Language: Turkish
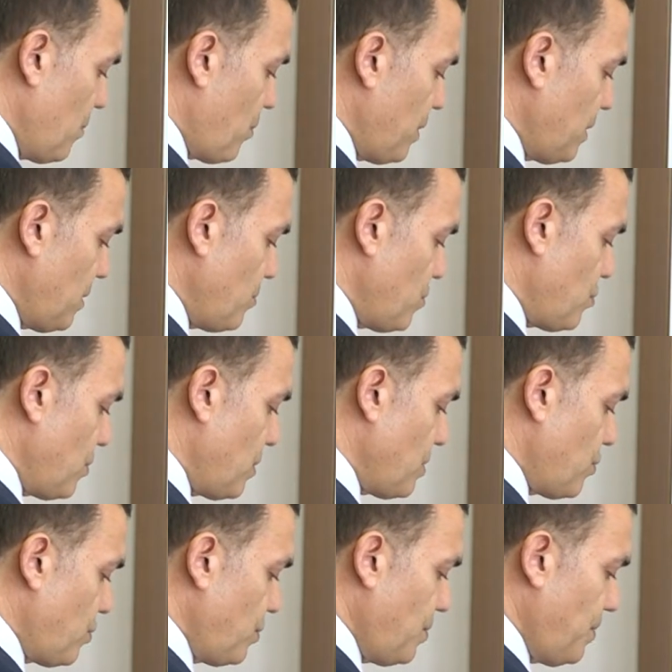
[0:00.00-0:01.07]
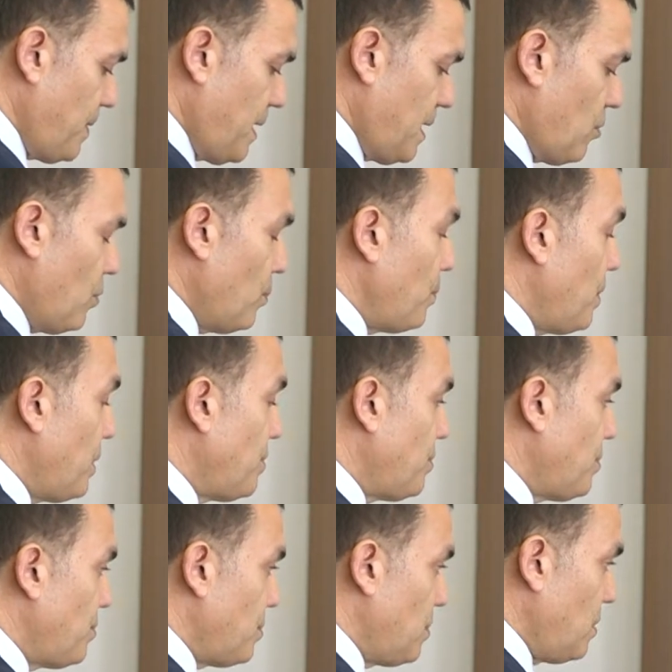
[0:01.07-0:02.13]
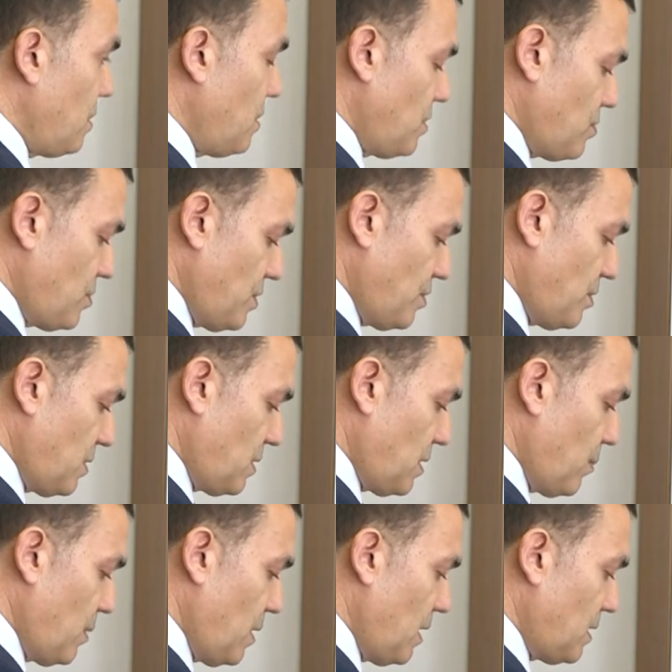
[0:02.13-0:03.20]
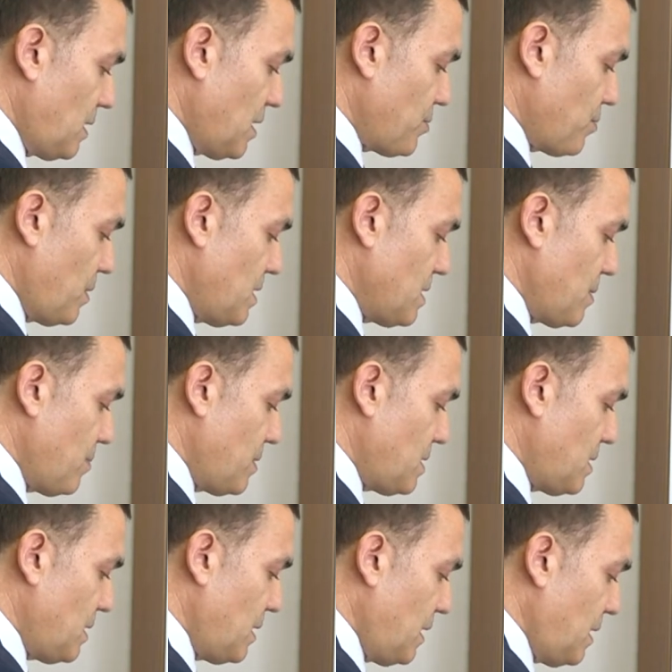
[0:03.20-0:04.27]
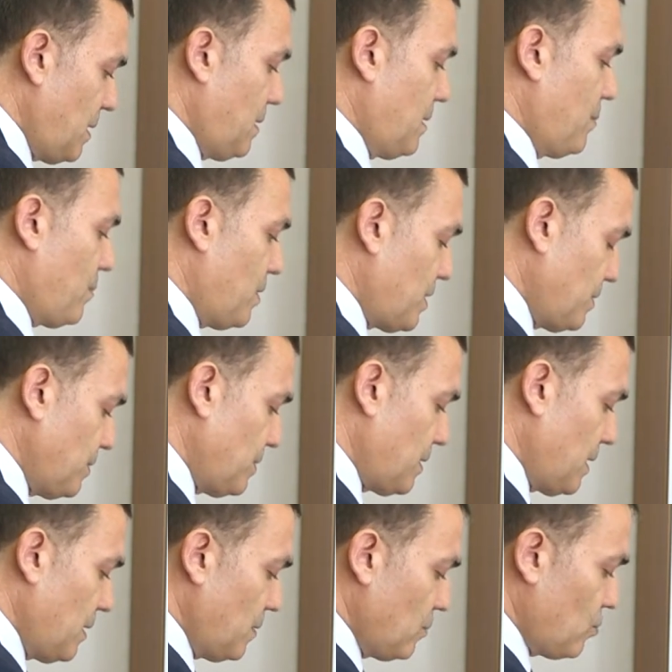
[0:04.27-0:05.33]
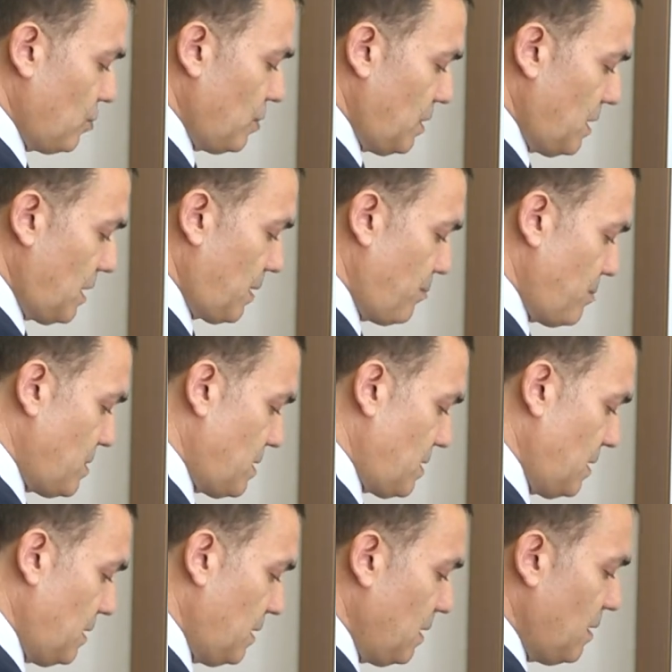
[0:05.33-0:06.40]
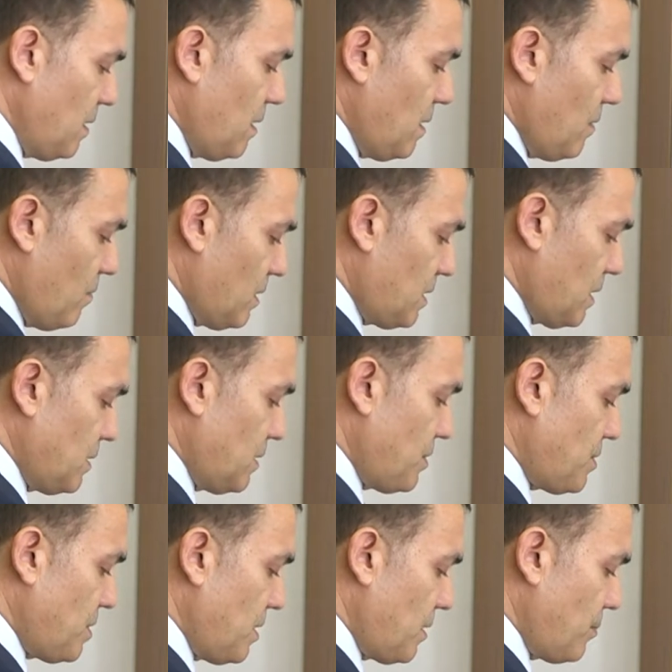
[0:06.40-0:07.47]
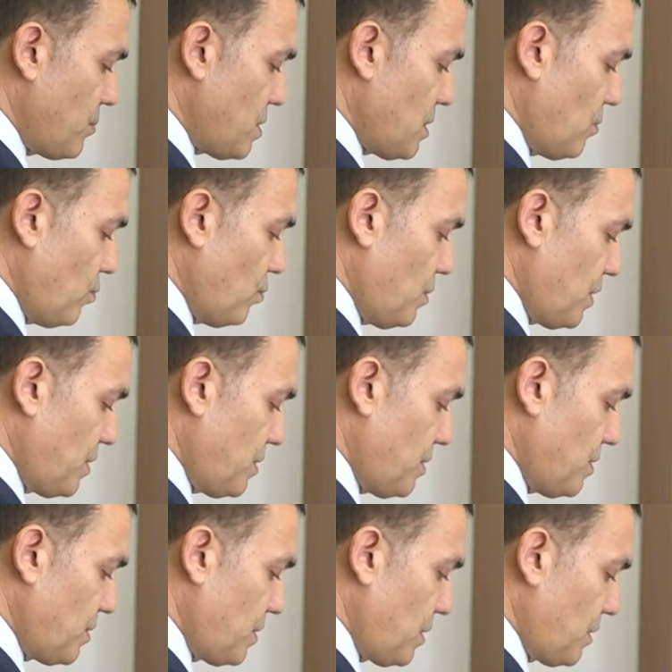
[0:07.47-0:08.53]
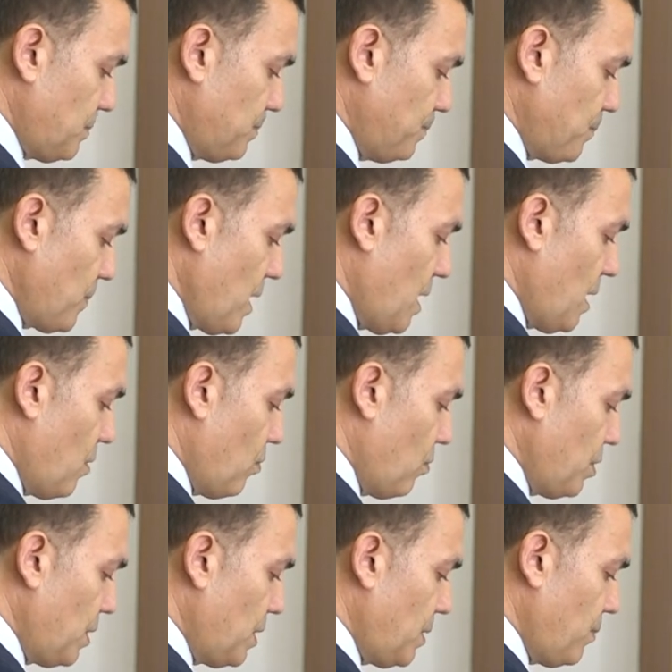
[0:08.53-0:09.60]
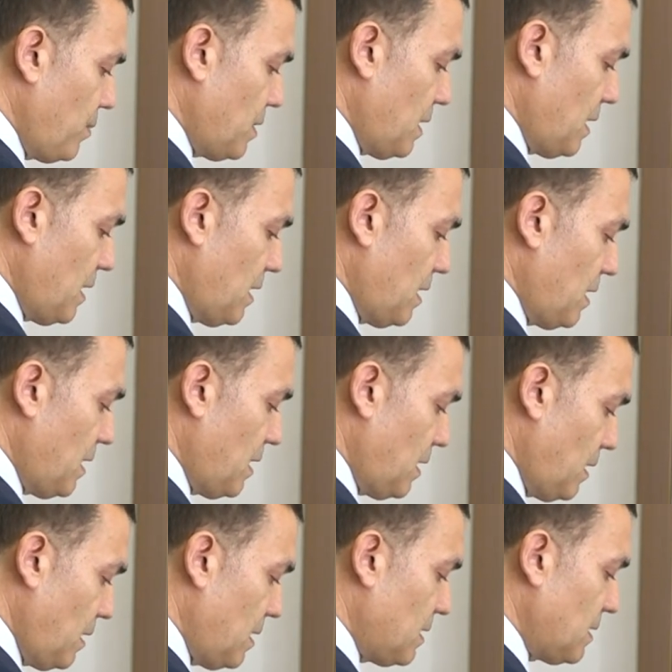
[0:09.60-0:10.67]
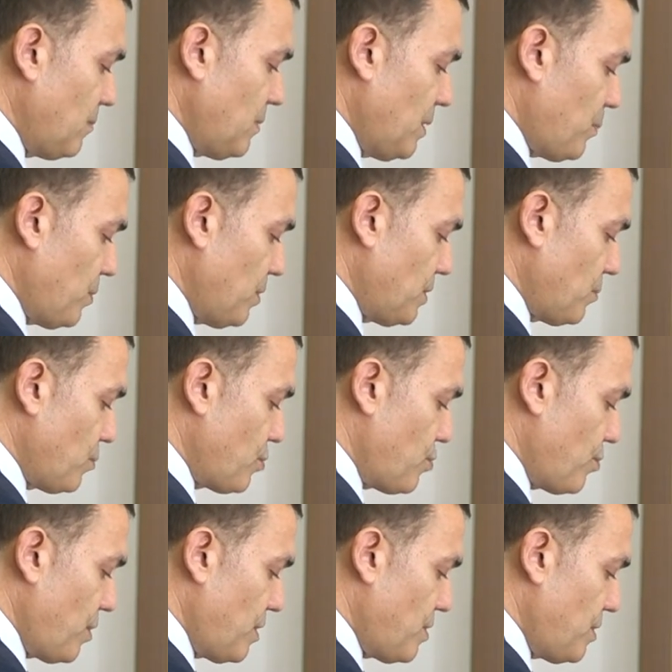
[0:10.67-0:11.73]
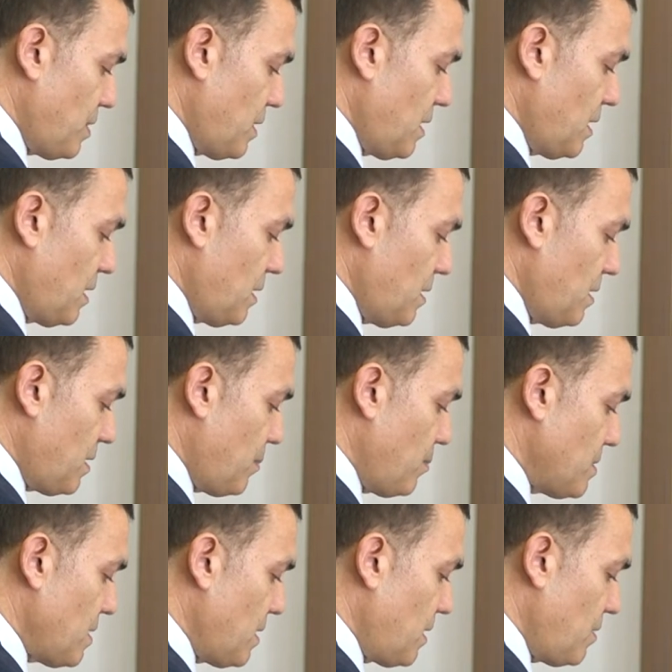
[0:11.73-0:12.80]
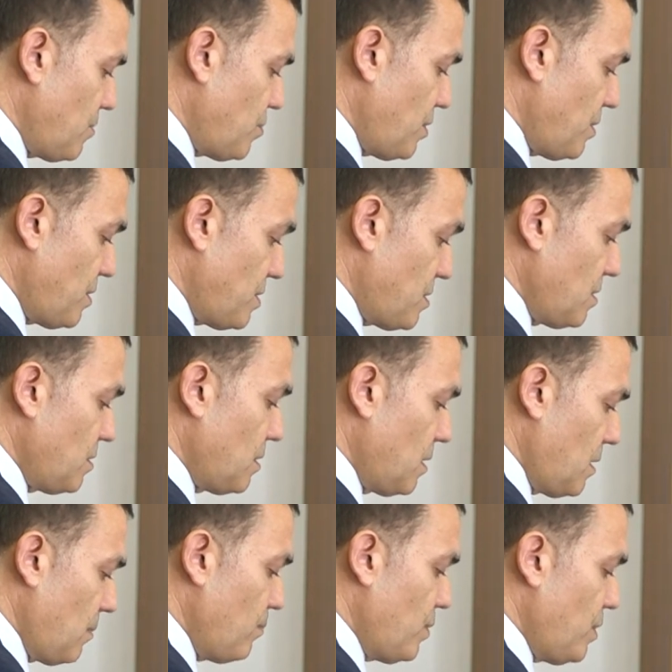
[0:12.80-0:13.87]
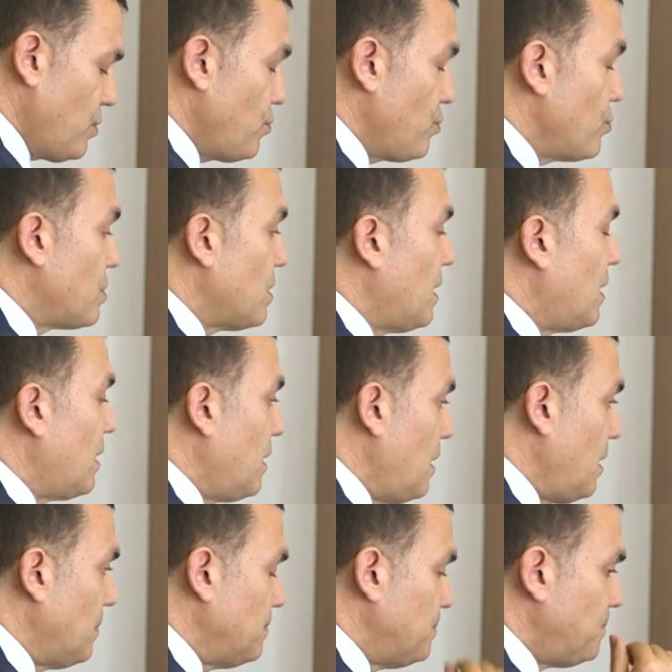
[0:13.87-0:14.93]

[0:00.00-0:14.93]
Pandemi sürecinde 15 e, çeşit temel ihtiyaç malzemesini barındıran kolilerimizi vatandaşlarımıza ulaştırdık. 12 bin aileye aynı yardım yapıldı bu süreçte. Ramazan ayı içerisinde 500 haneye